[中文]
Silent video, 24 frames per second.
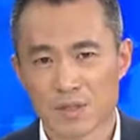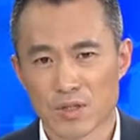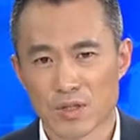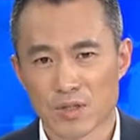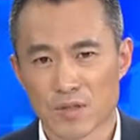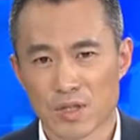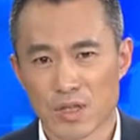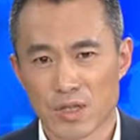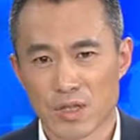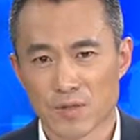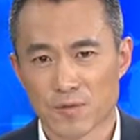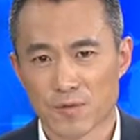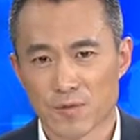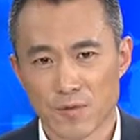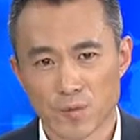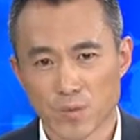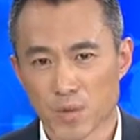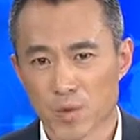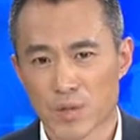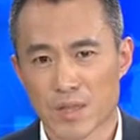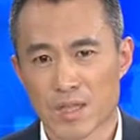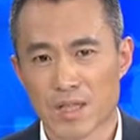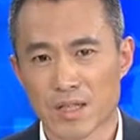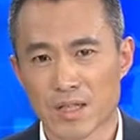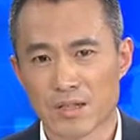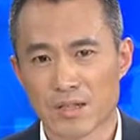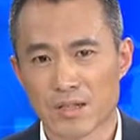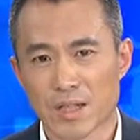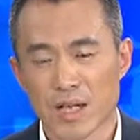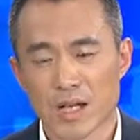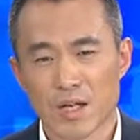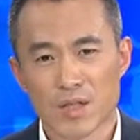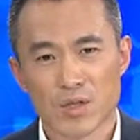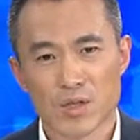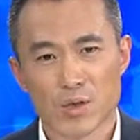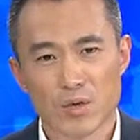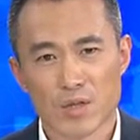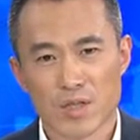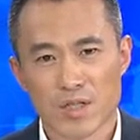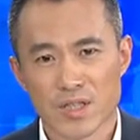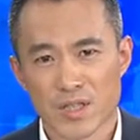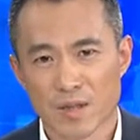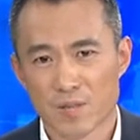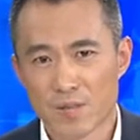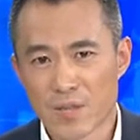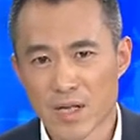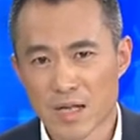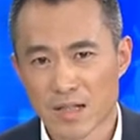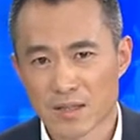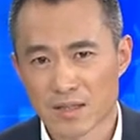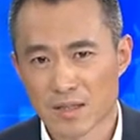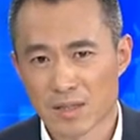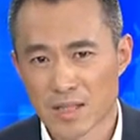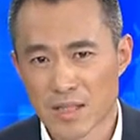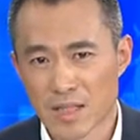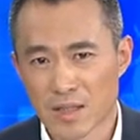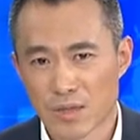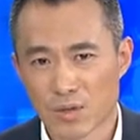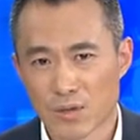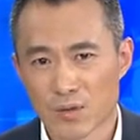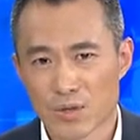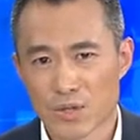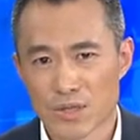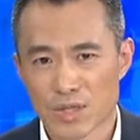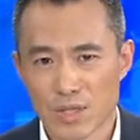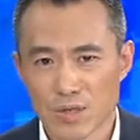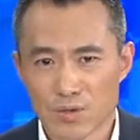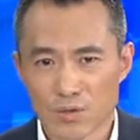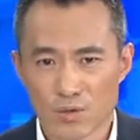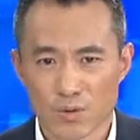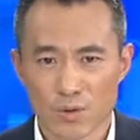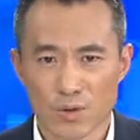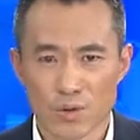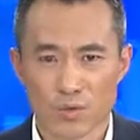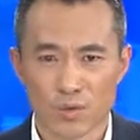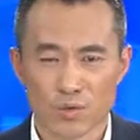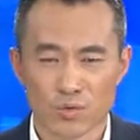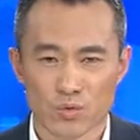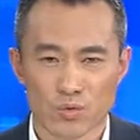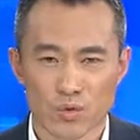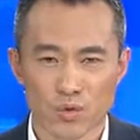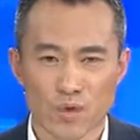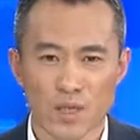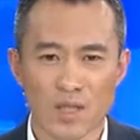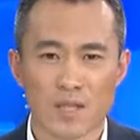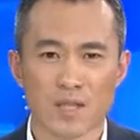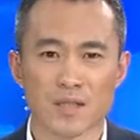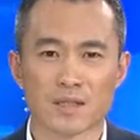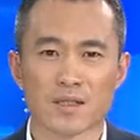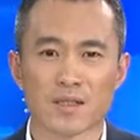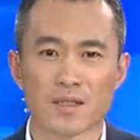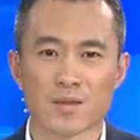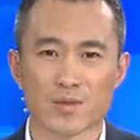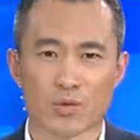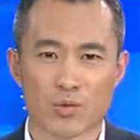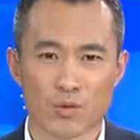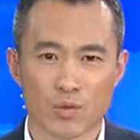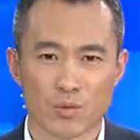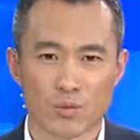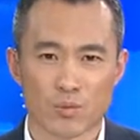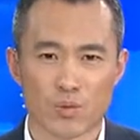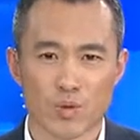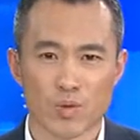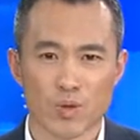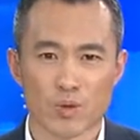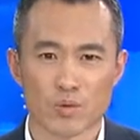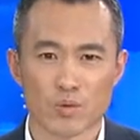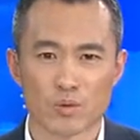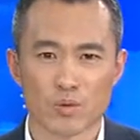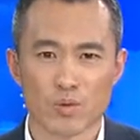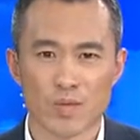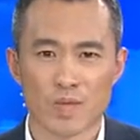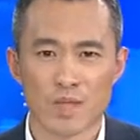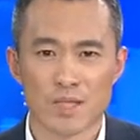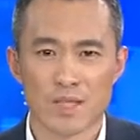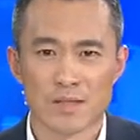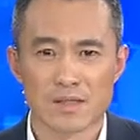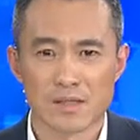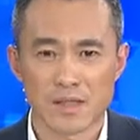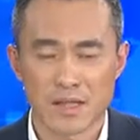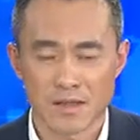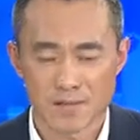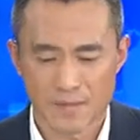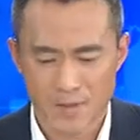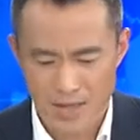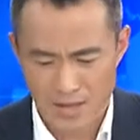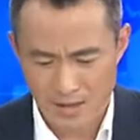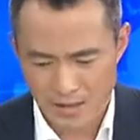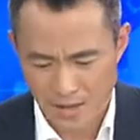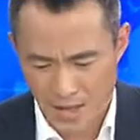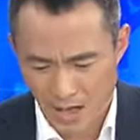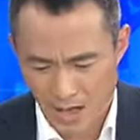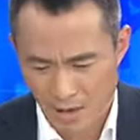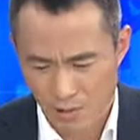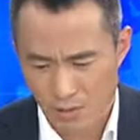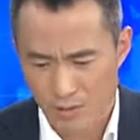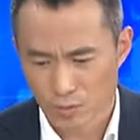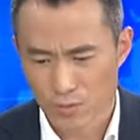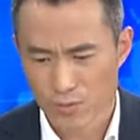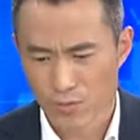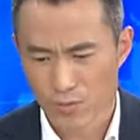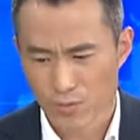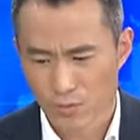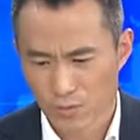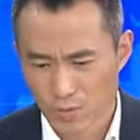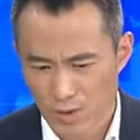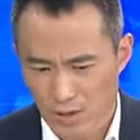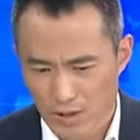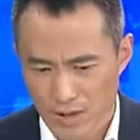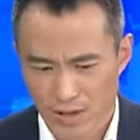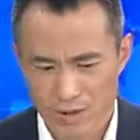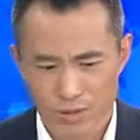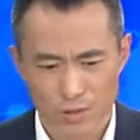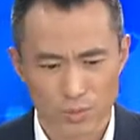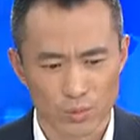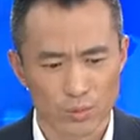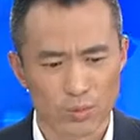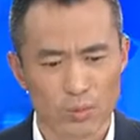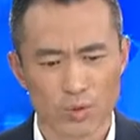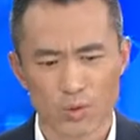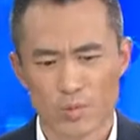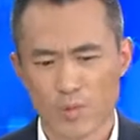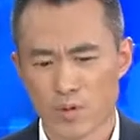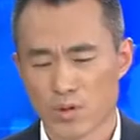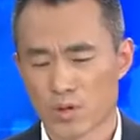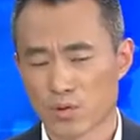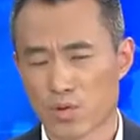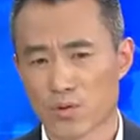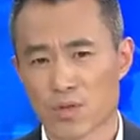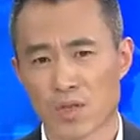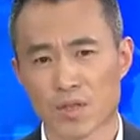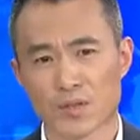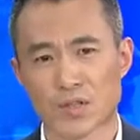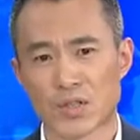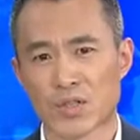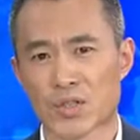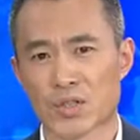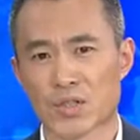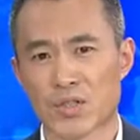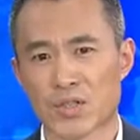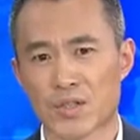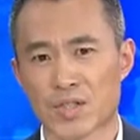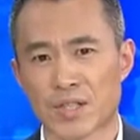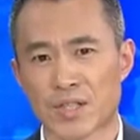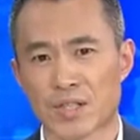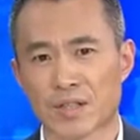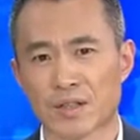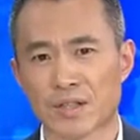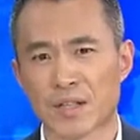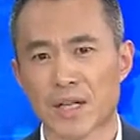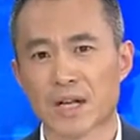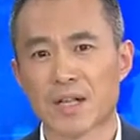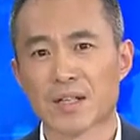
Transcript: 呃呃，父母亲有什么样的理由？生活如何的窘迫？如何在外打工？如何有多么重要的事情？